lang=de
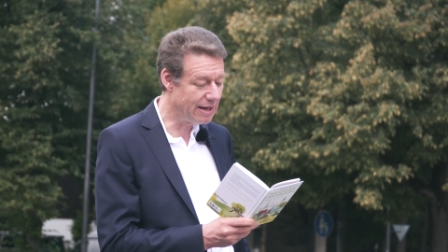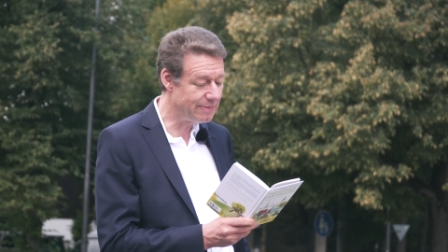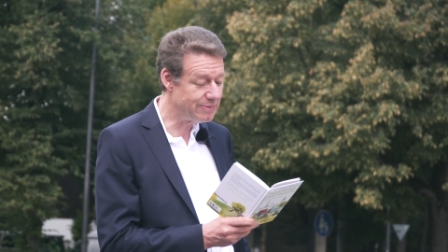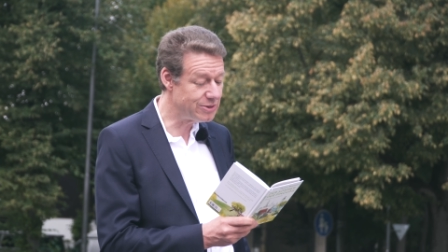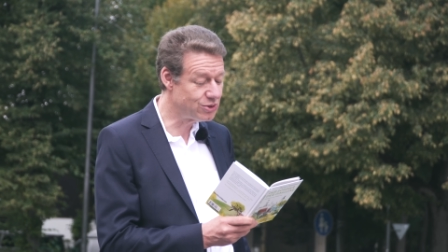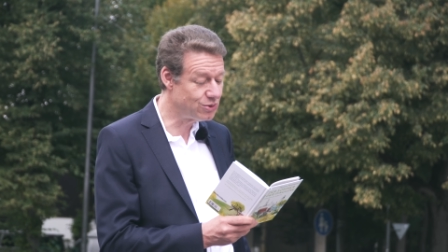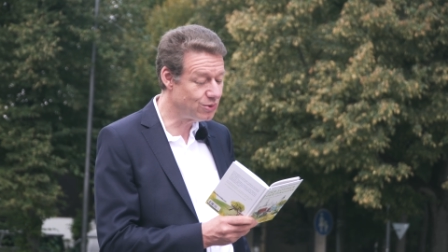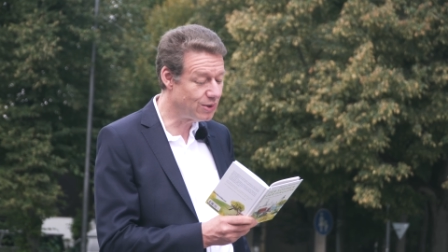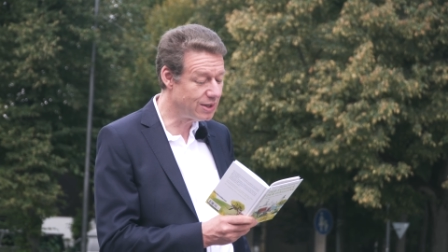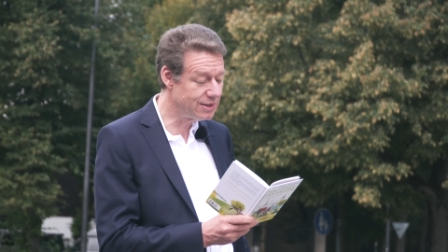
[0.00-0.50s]

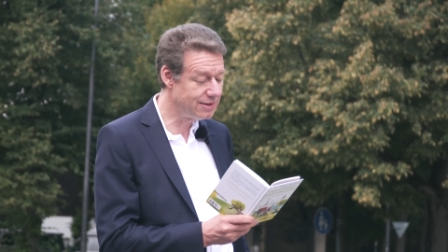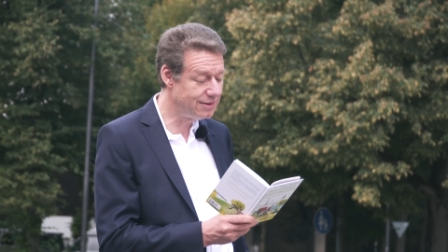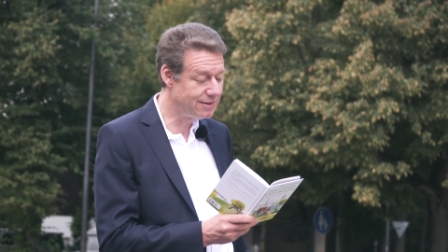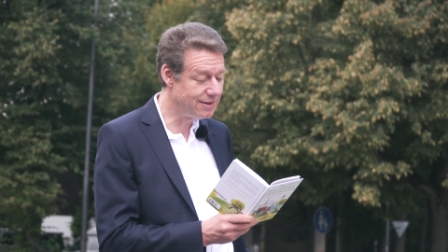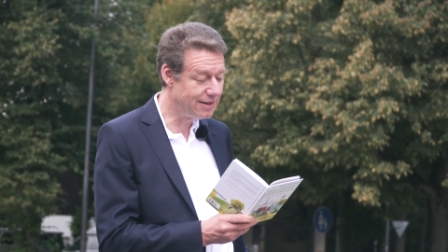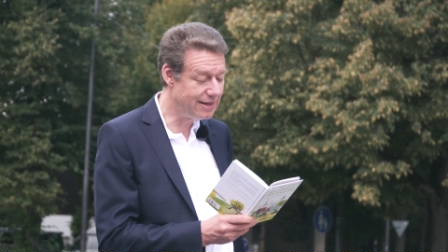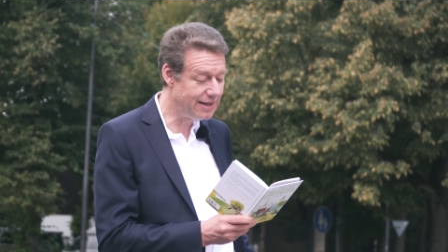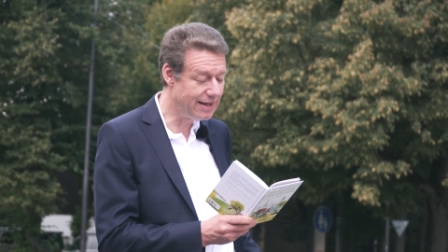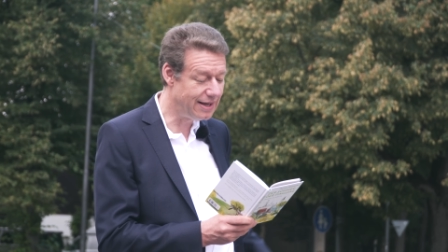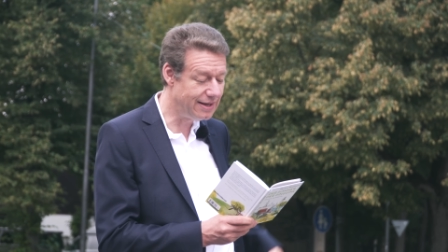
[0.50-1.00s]
Gab es dort in
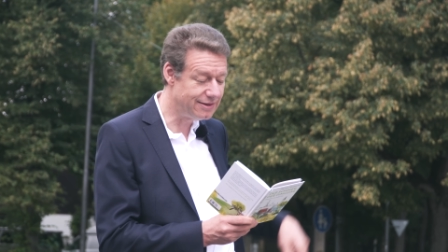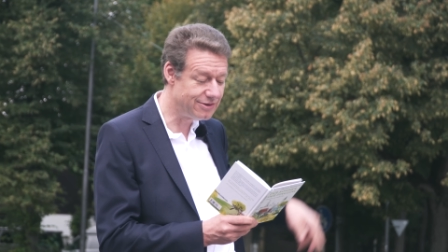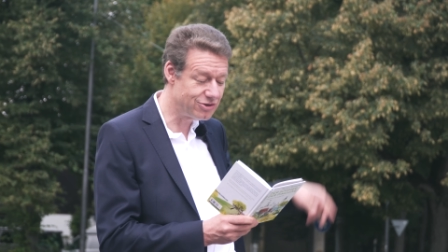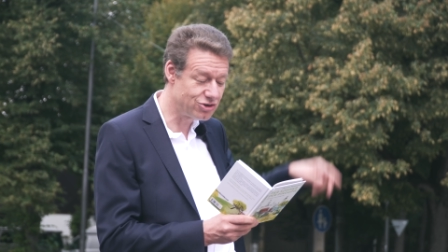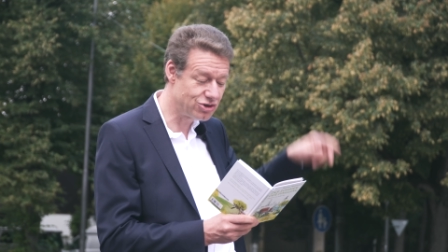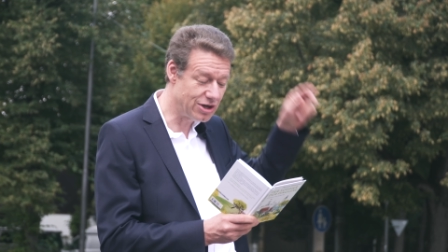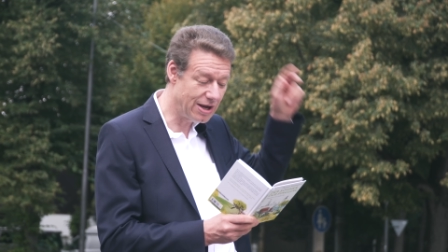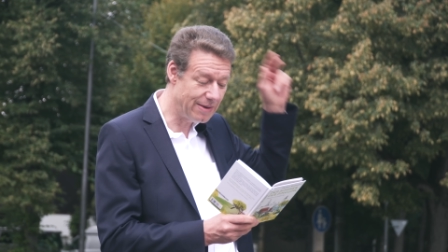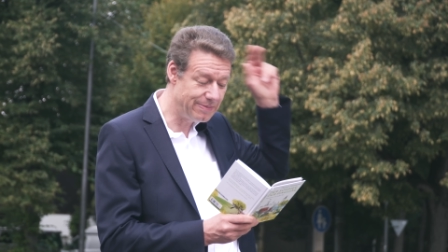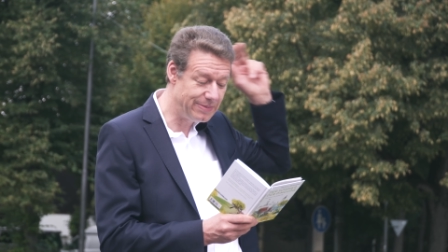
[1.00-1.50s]
der Nähe
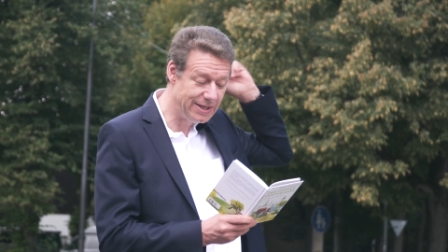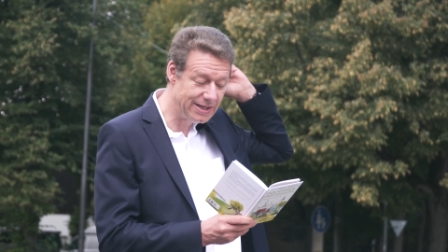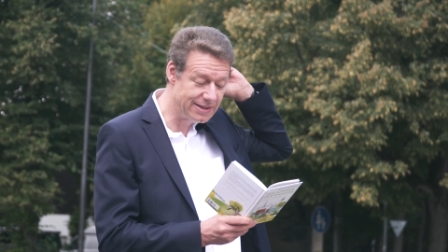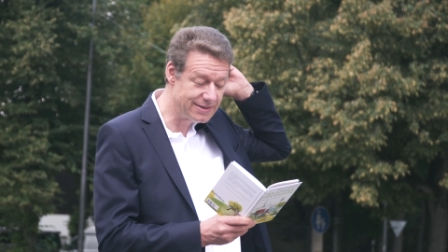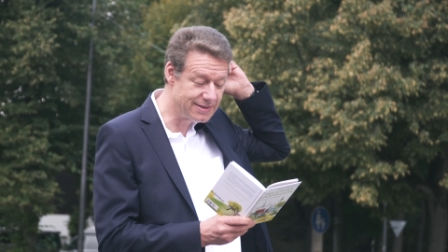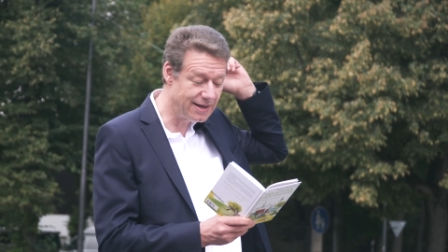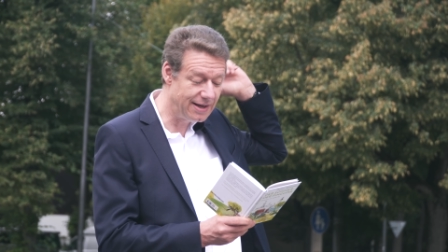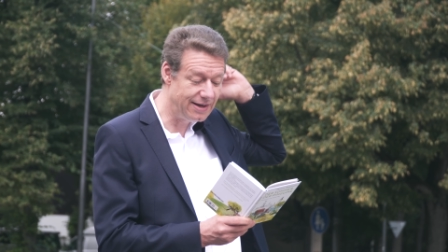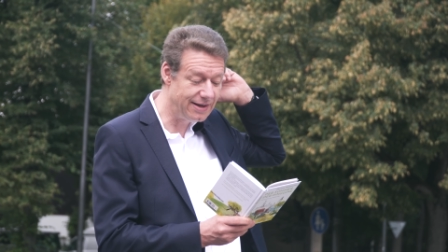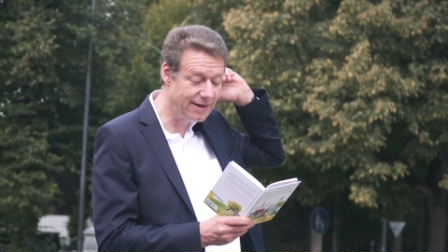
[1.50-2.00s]
des
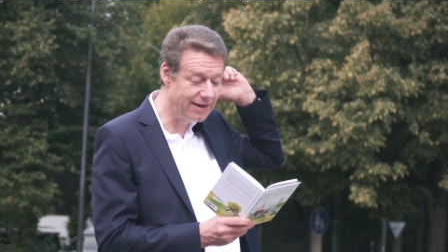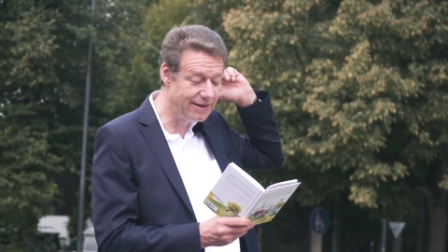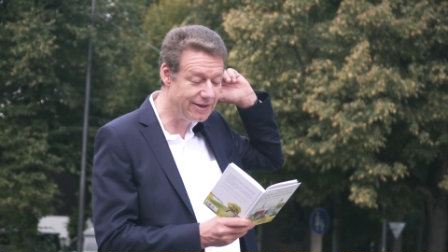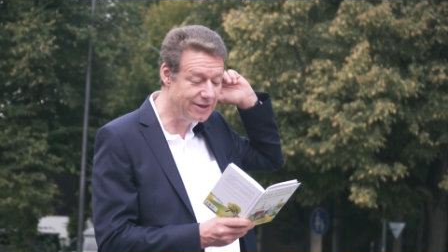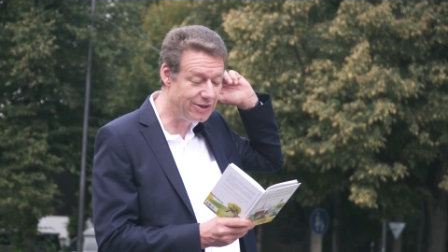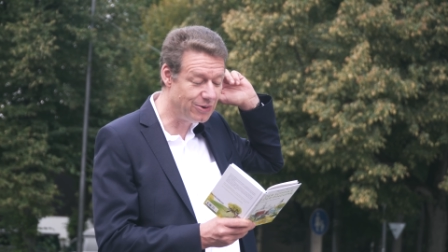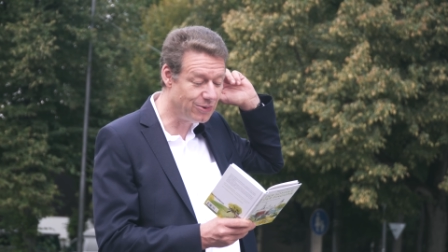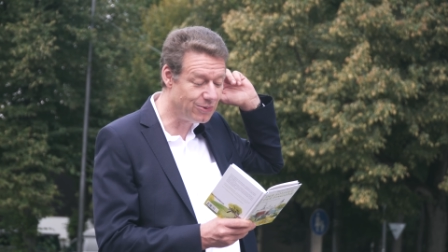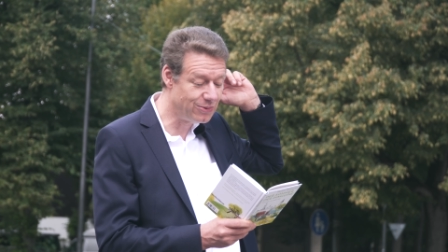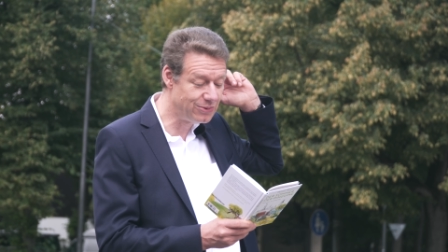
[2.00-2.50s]
Stammhirns eine
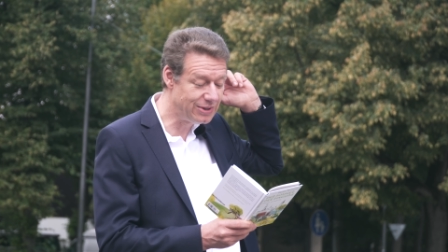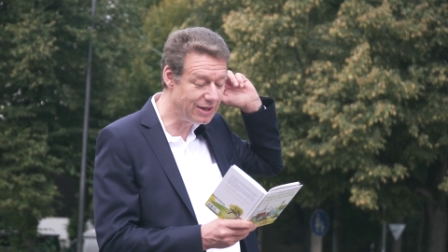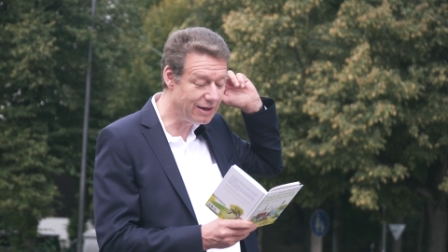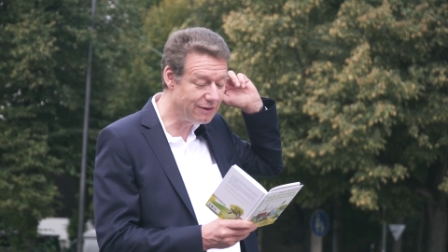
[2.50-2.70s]
Region,